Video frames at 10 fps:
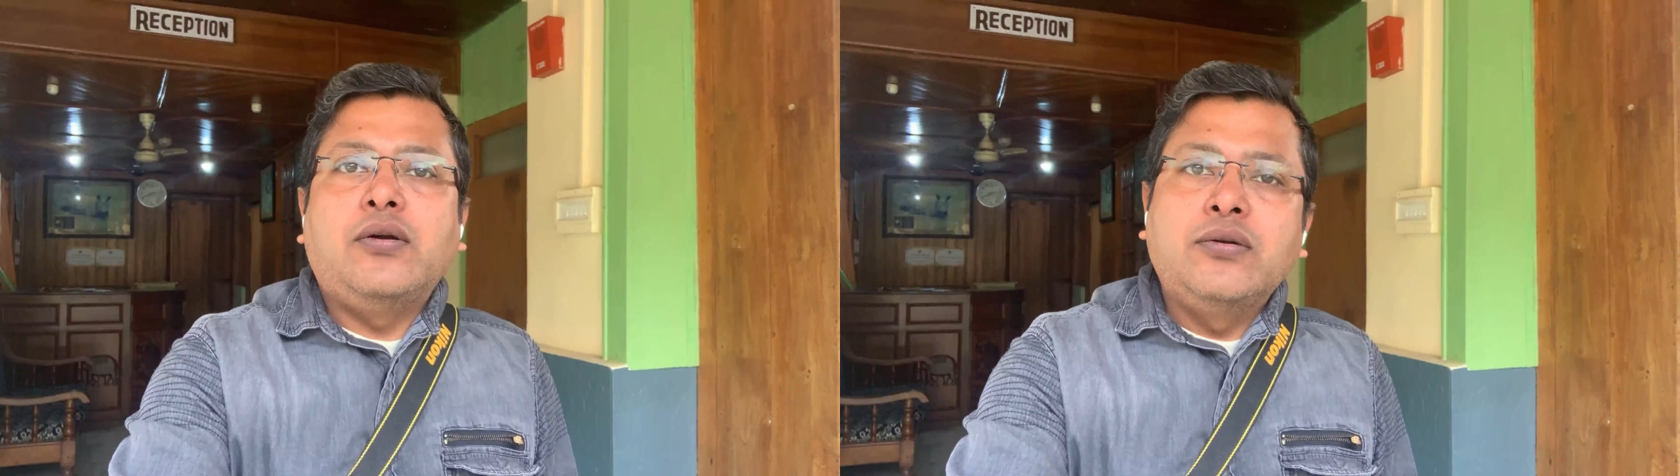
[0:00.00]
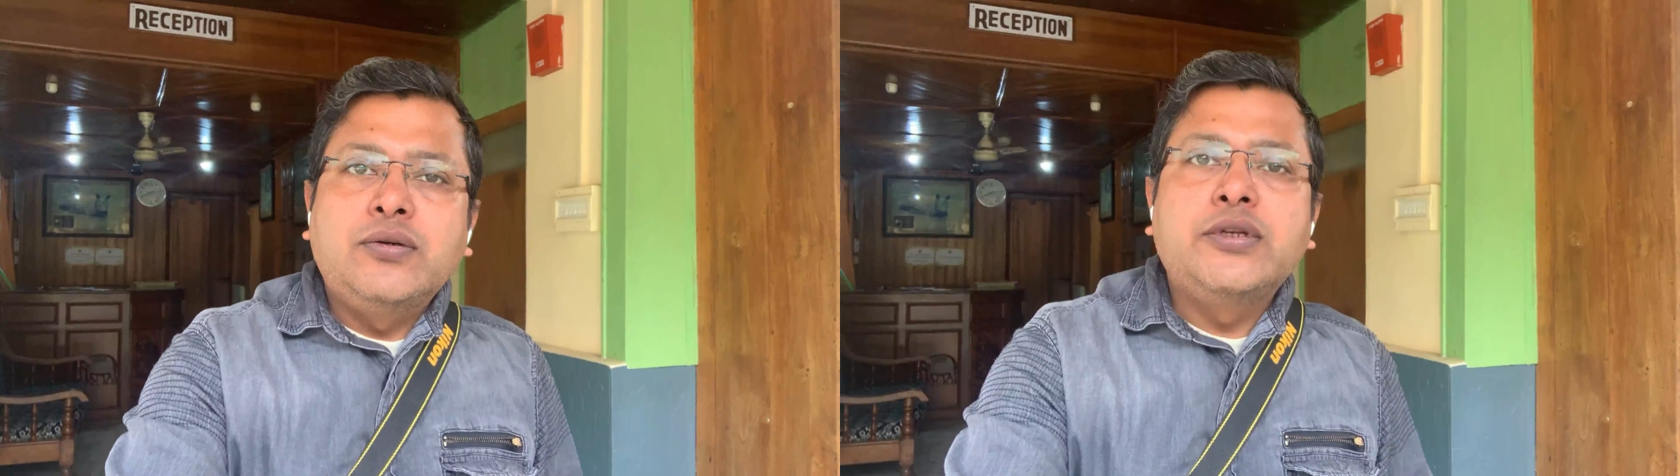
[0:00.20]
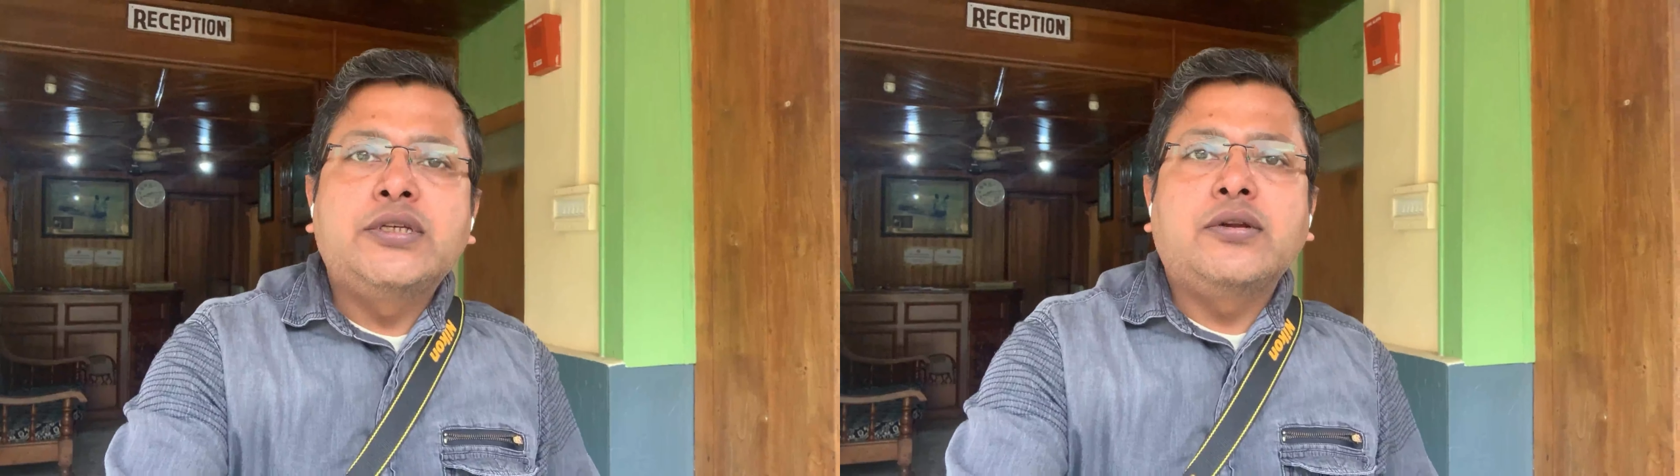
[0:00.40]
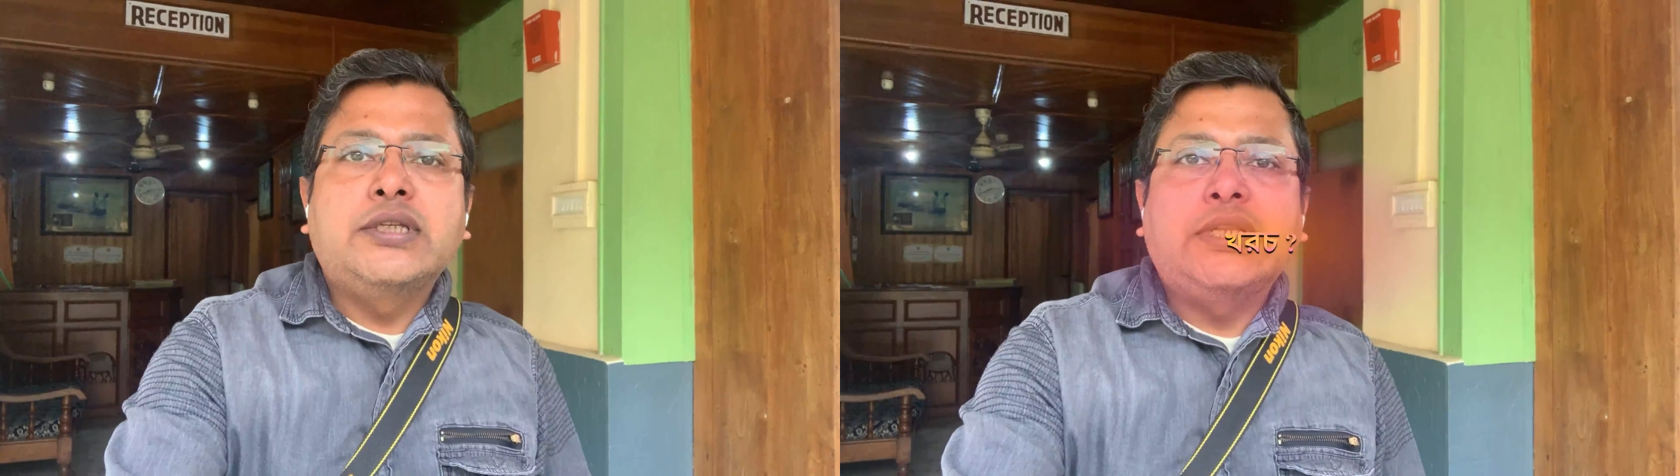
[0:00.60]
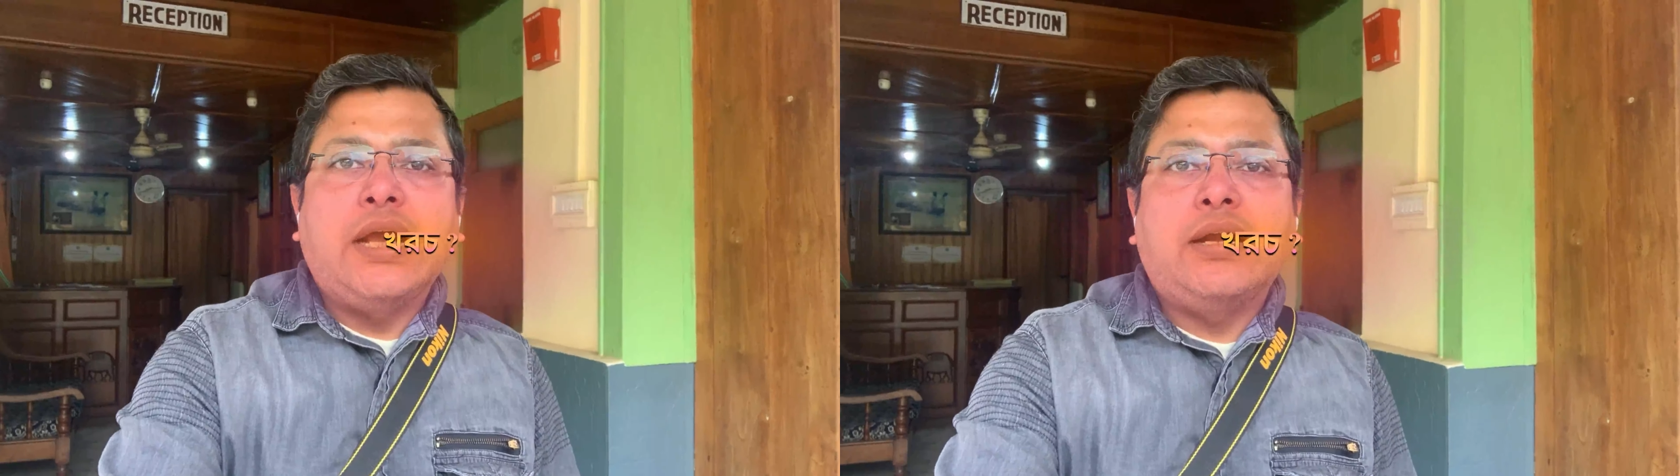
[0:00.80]
হলং ট্যুরিস্ট
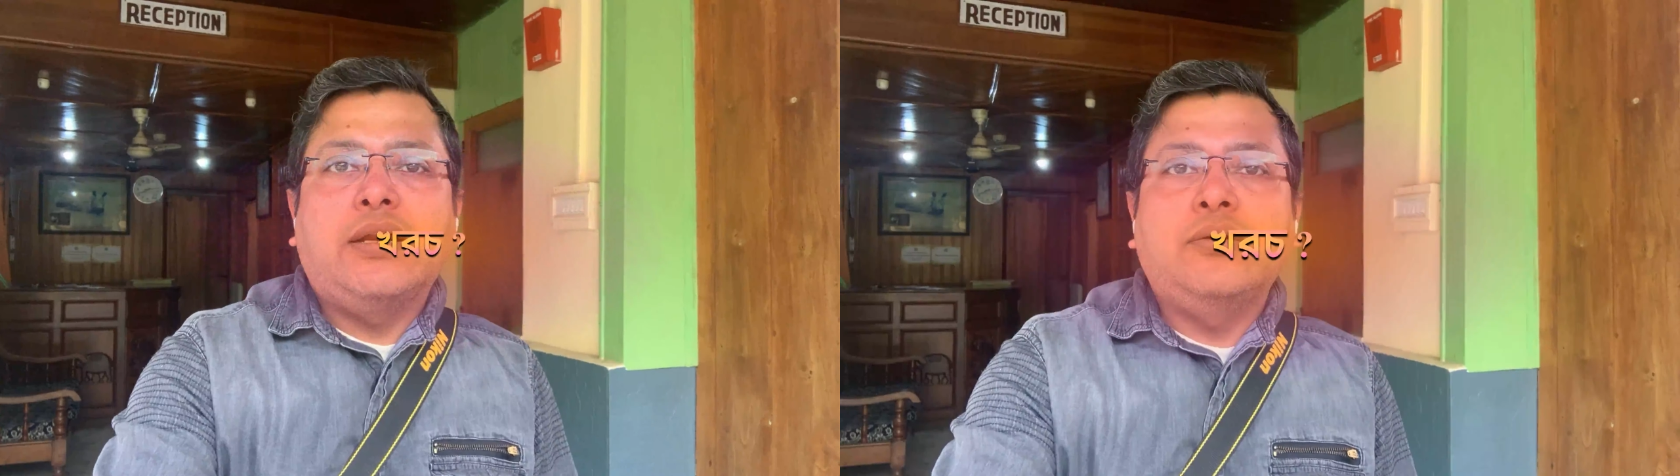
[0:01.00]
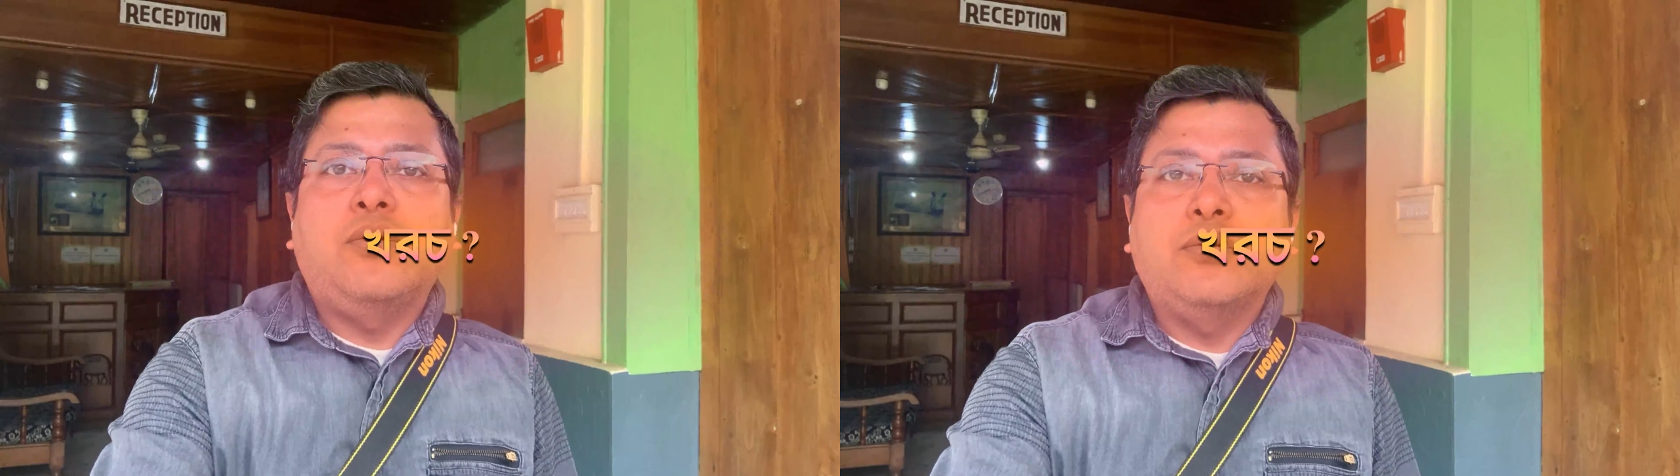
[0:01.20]
লজে থাকার